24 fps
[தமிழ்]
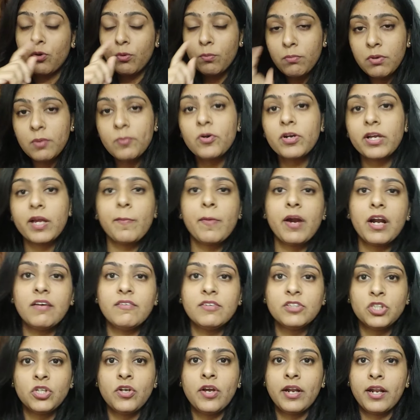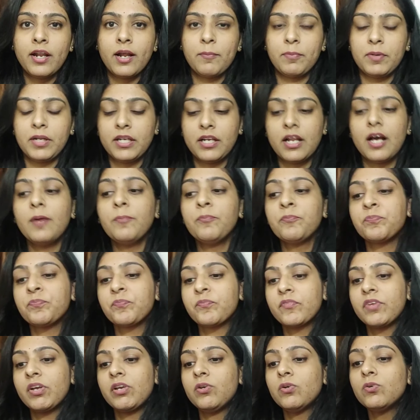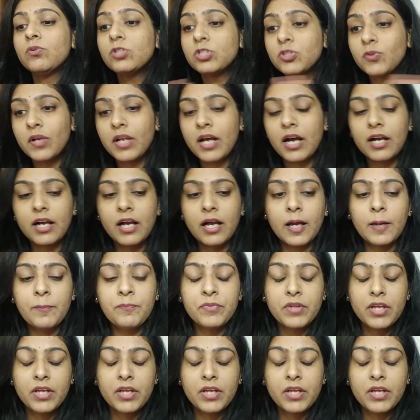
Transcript: ரொம்ப முக்கியமான விஷயம் என்ன அப்படின்னா யூஸ்வலாக